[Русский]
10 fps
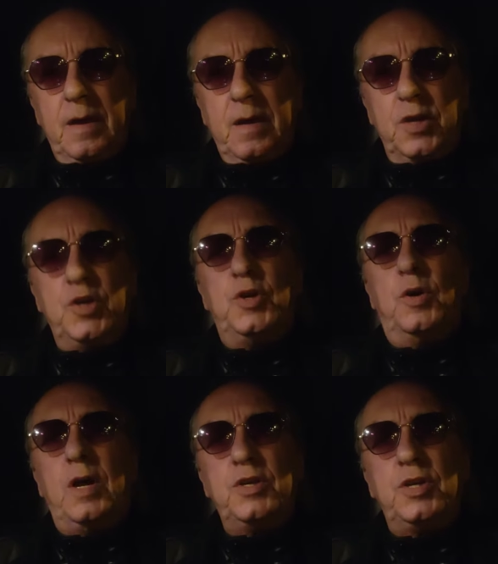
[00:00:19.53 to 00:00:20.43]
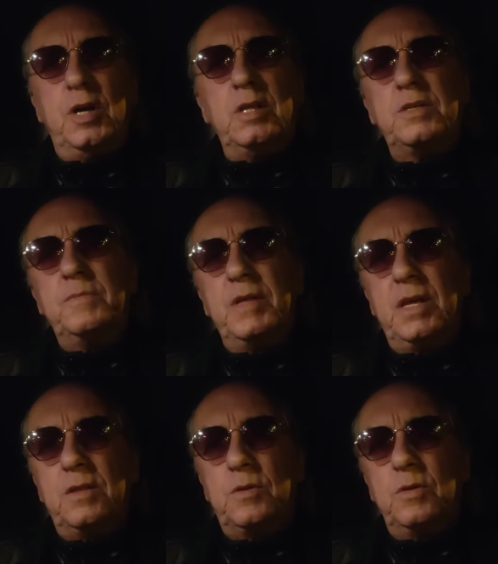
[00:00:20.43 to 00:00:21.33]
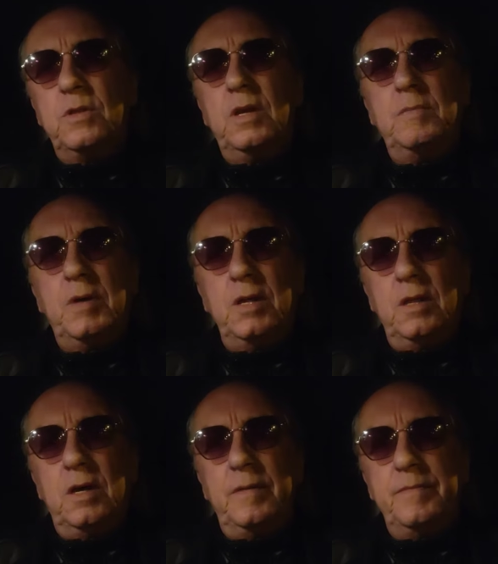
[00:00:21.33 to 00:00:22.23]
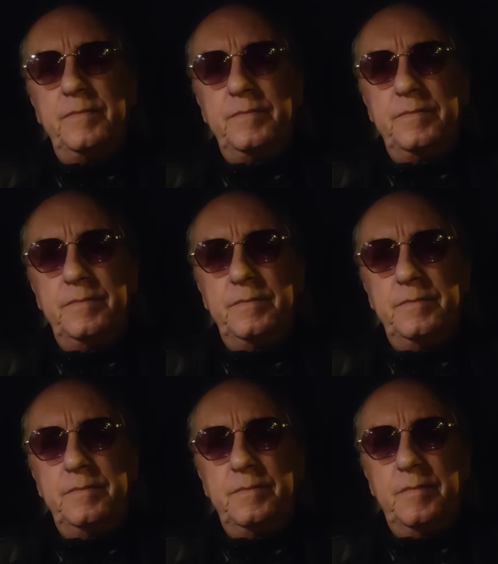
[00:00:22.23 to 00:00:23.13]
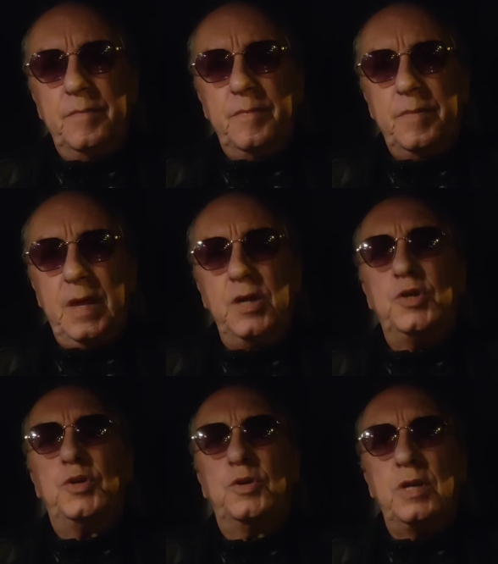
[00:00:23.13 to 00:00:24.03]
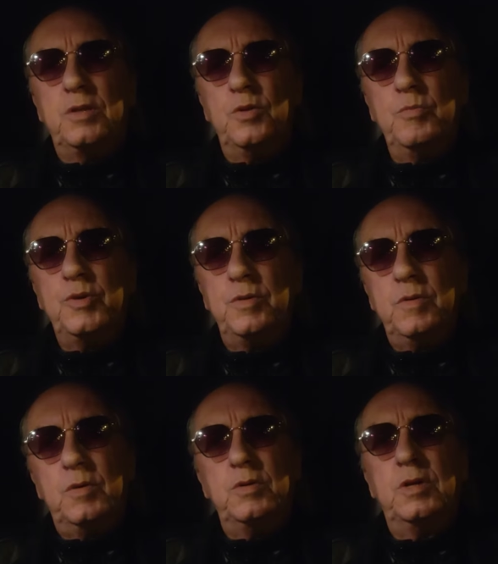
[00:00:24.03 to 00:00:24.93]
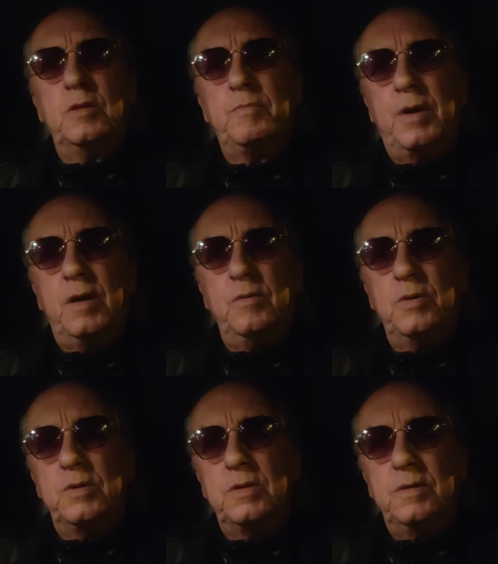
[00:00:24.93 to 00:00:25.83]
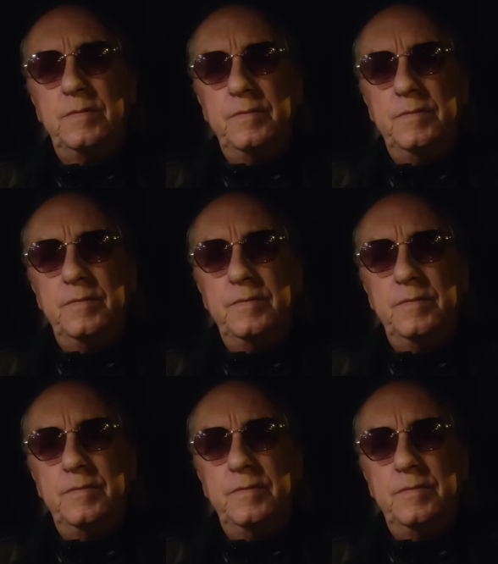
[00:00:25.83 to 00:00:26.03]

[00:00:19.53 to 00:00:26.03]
А еще качалась монотонная мгла, а еще задумчиво гудел паровоз.